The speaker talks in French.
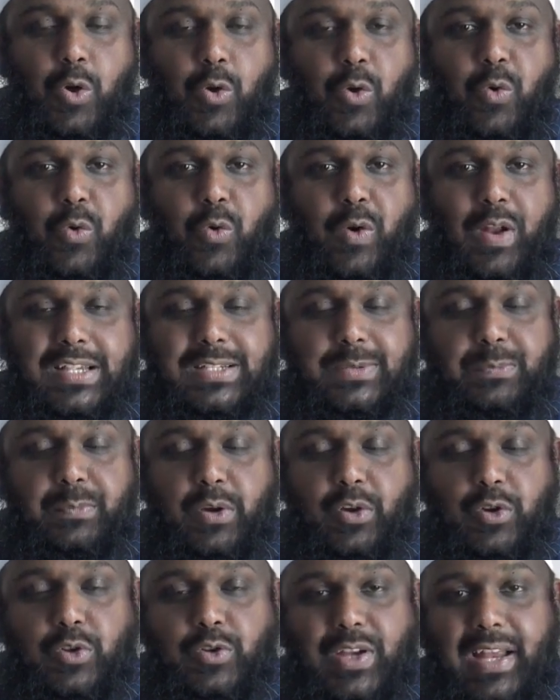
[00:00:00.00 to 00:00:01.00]
l'eau, la
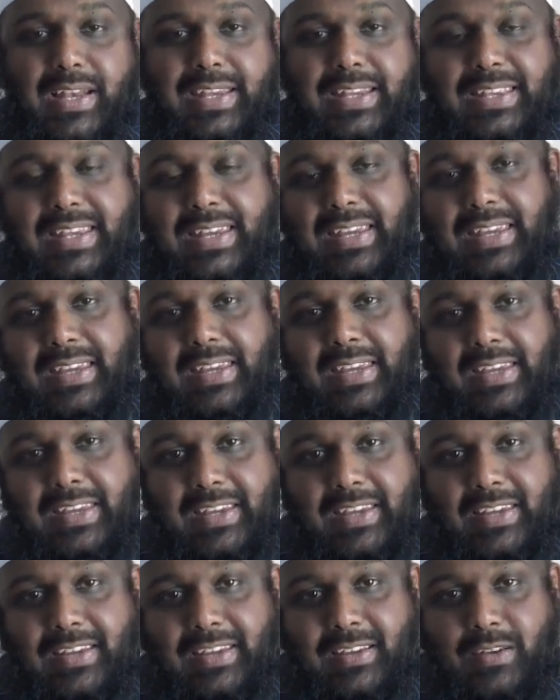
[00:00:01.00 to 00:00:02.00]
spiritualité.
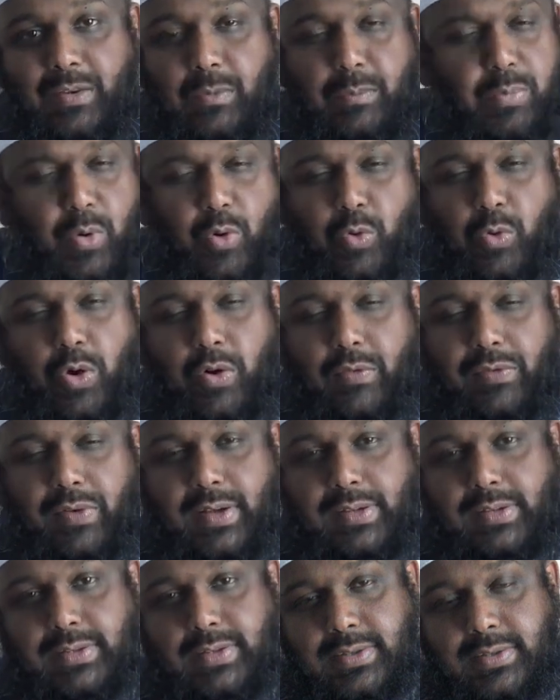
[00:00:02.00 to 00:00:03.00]
Beaucoup
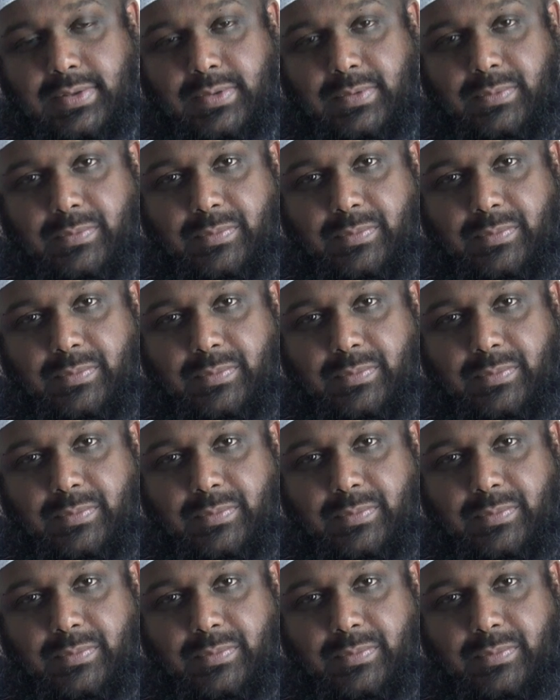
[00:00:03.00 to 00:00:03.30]
l'emphase.